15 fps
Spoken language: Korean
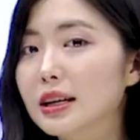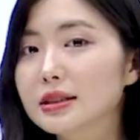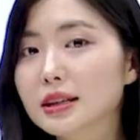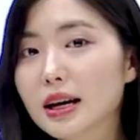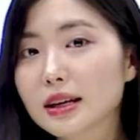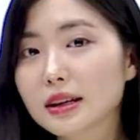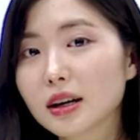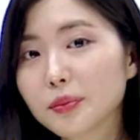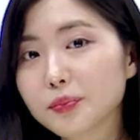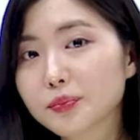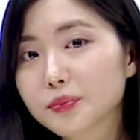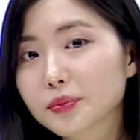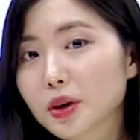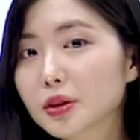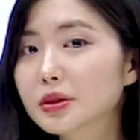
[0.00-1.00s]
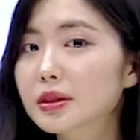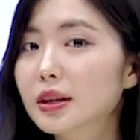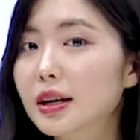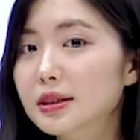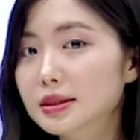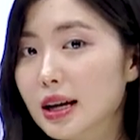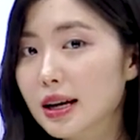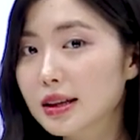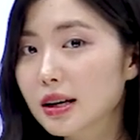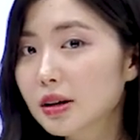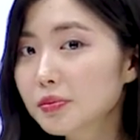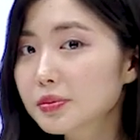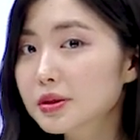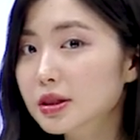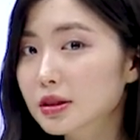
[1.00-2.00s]
I sign up? 어떻게 sign
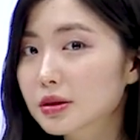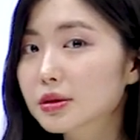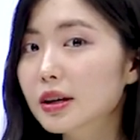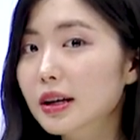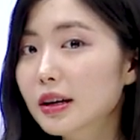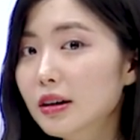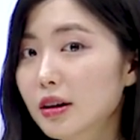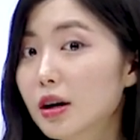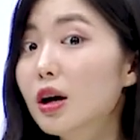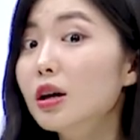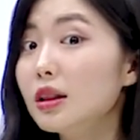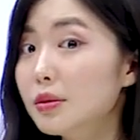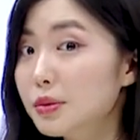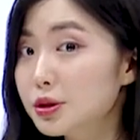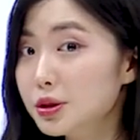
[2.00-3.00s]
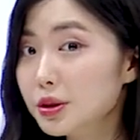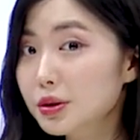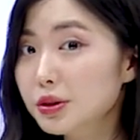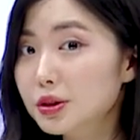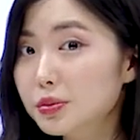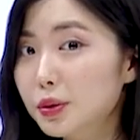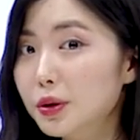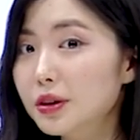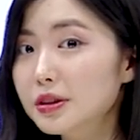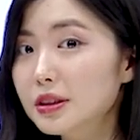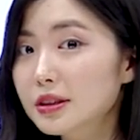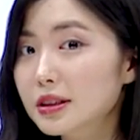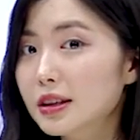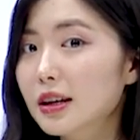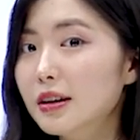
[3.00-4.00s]
up? 등록해요? Let me show you.
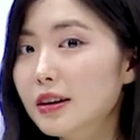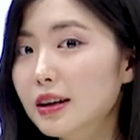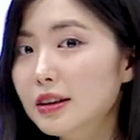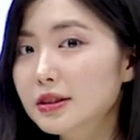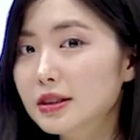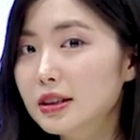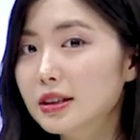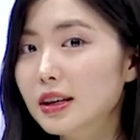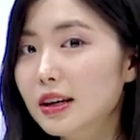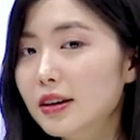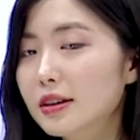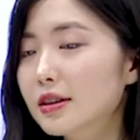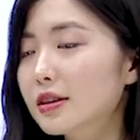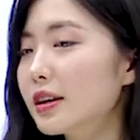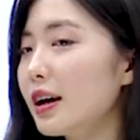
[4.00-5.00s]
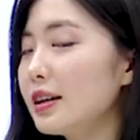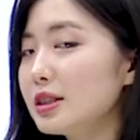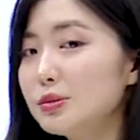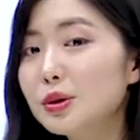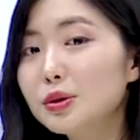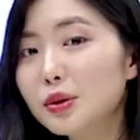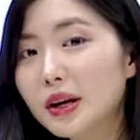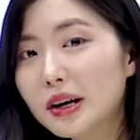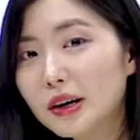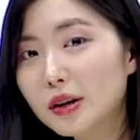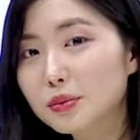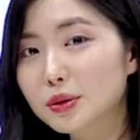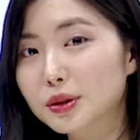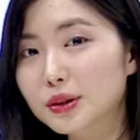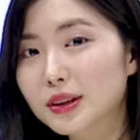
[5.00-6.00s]
보여드릴게요. 알려드릴게요. 이렇게 하시면 돼요.
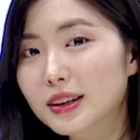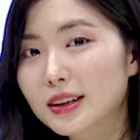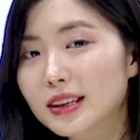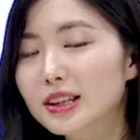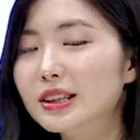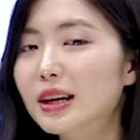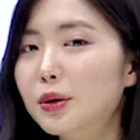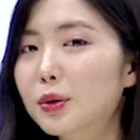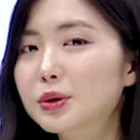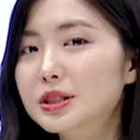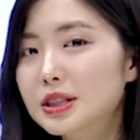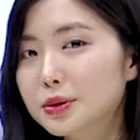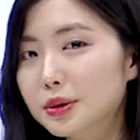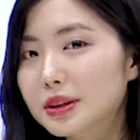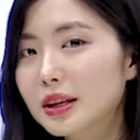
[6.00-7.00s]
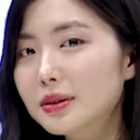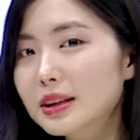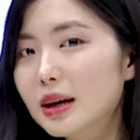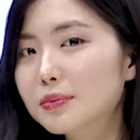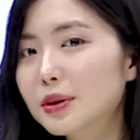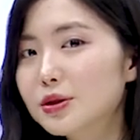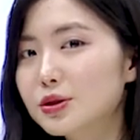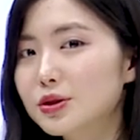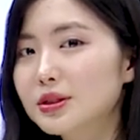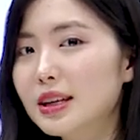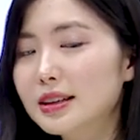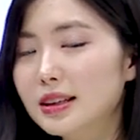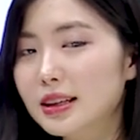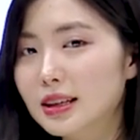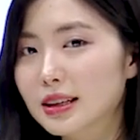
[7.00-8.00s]
뭐 이렇게 고지고대로 답변 주는
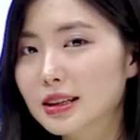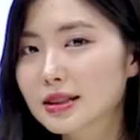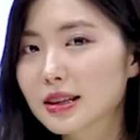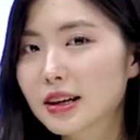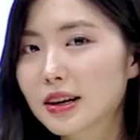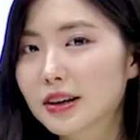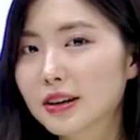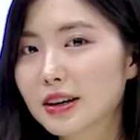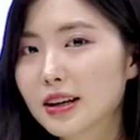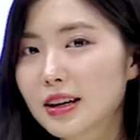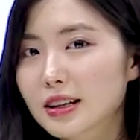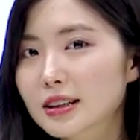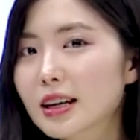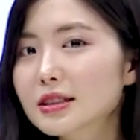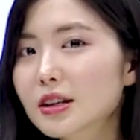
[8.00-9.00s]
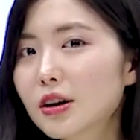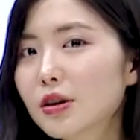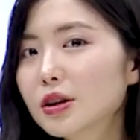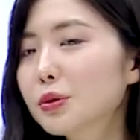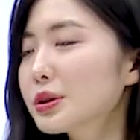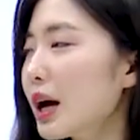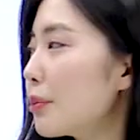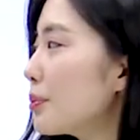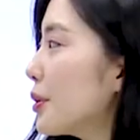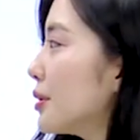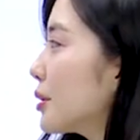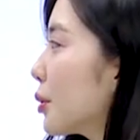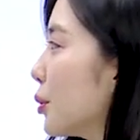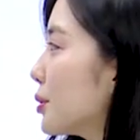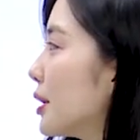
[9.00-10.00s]
애들이 있겠어요. 그래서 이
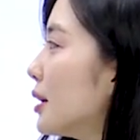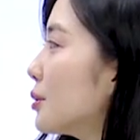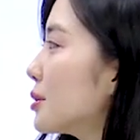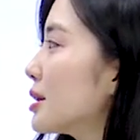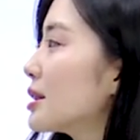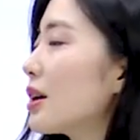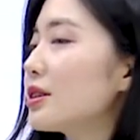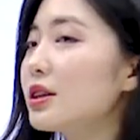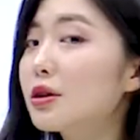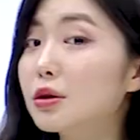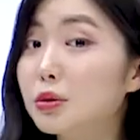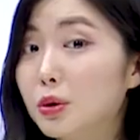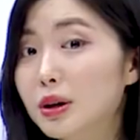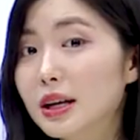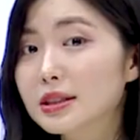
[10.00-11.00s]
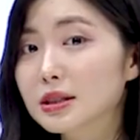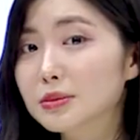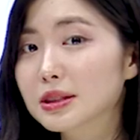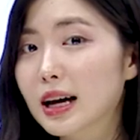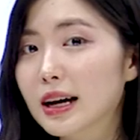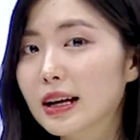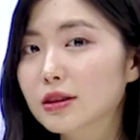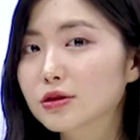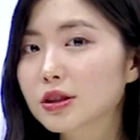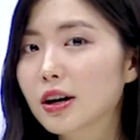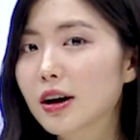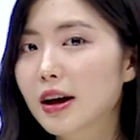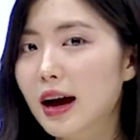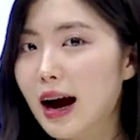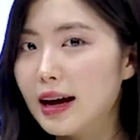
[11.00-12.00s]
답변들 그대로 들어서 골랐으면 잘했고요.
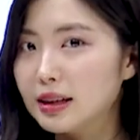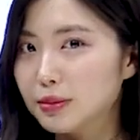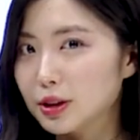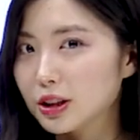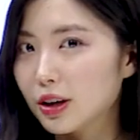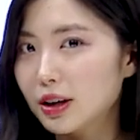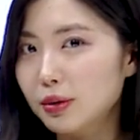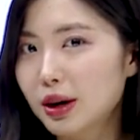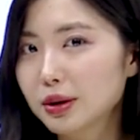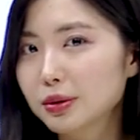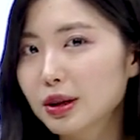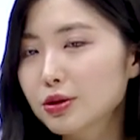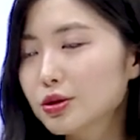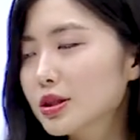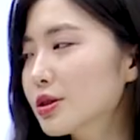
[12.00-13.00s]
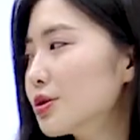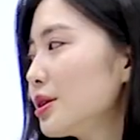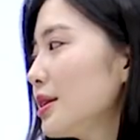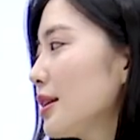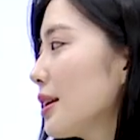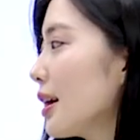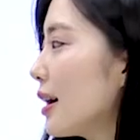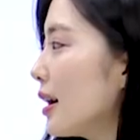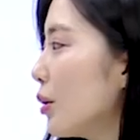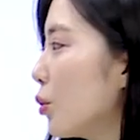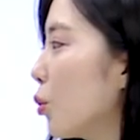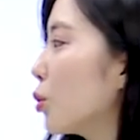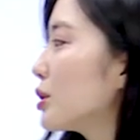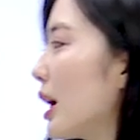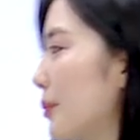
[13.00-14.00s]
아니면 저희 활용해 주실 수 있는 게
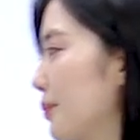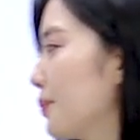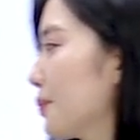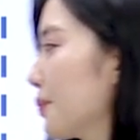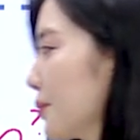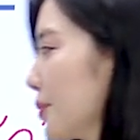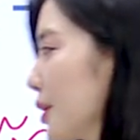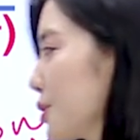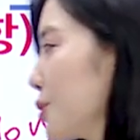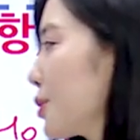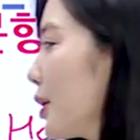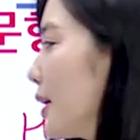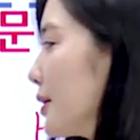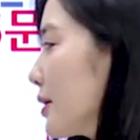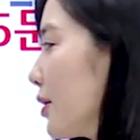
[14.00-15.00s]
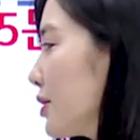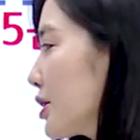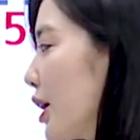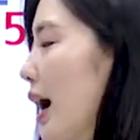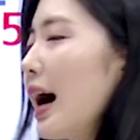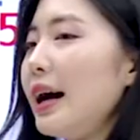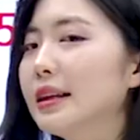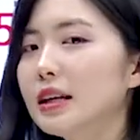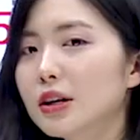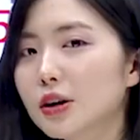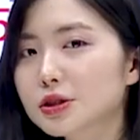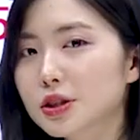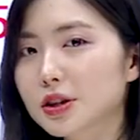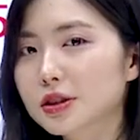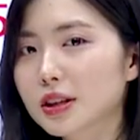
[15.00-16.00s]
오답. 소거하는 거죠. 아닌 거
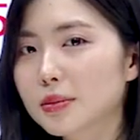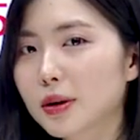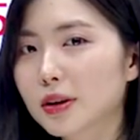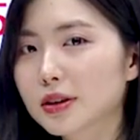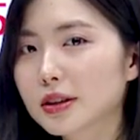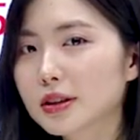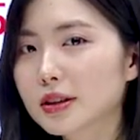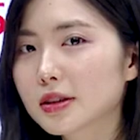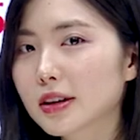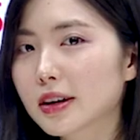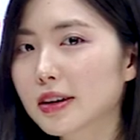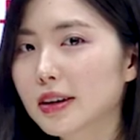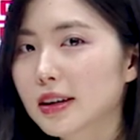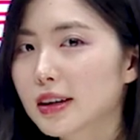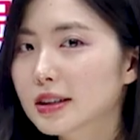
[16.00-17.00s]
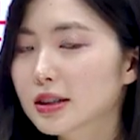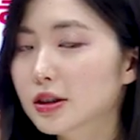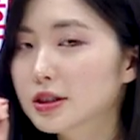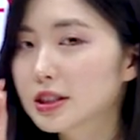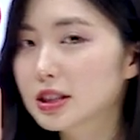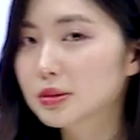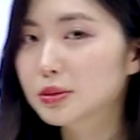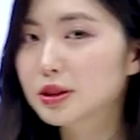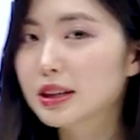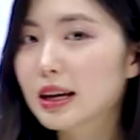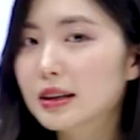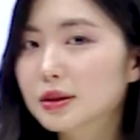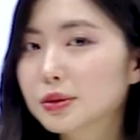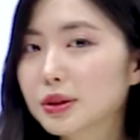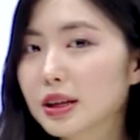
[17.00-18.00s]
절대 버리는 거예요. 그래서 질문
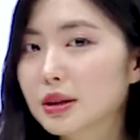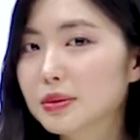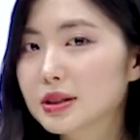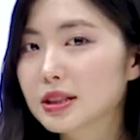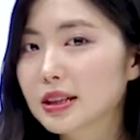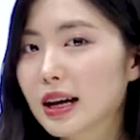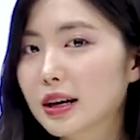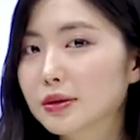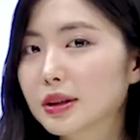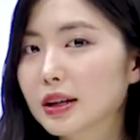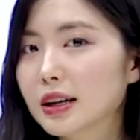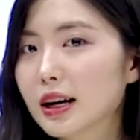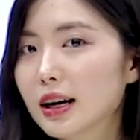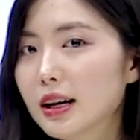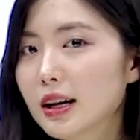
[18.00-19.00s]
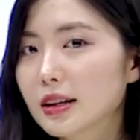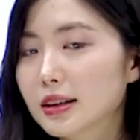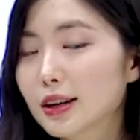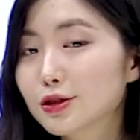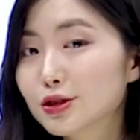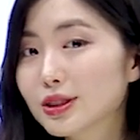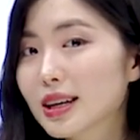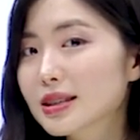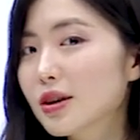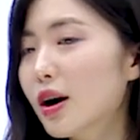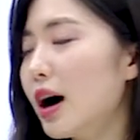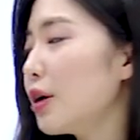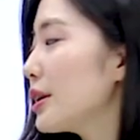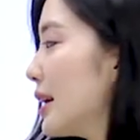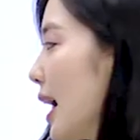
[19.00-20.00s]
나오고 에이비씨 나오니까 그 중에서
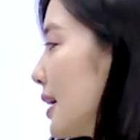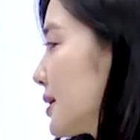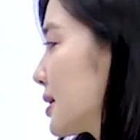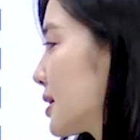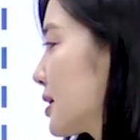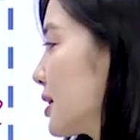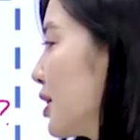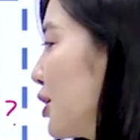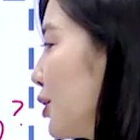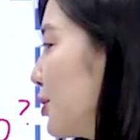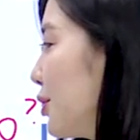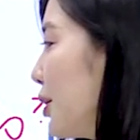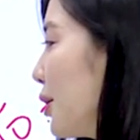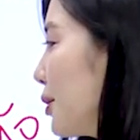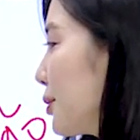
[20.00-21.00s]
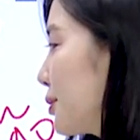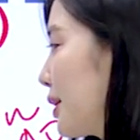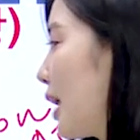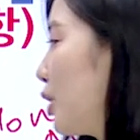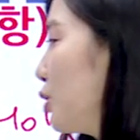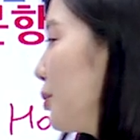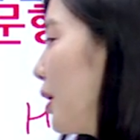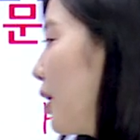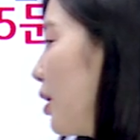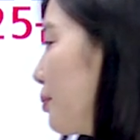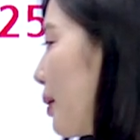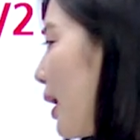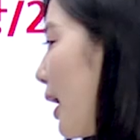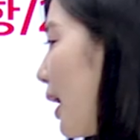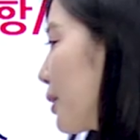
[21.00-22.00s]
yes, no 나오면
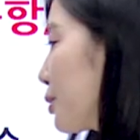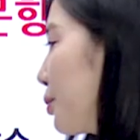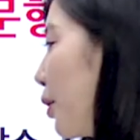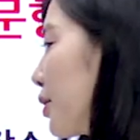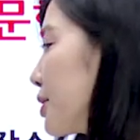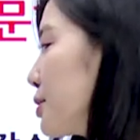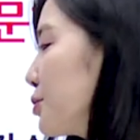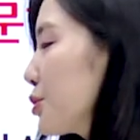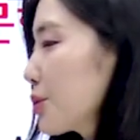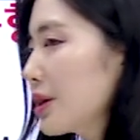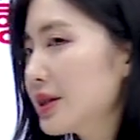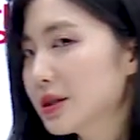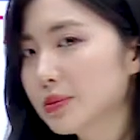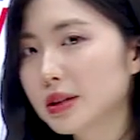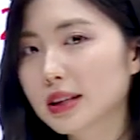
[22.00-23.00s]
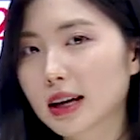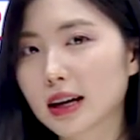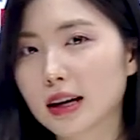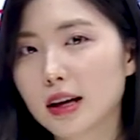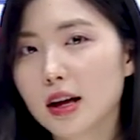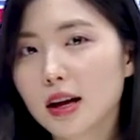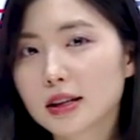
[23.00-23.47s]
바로 버리시면 좋겠습니다.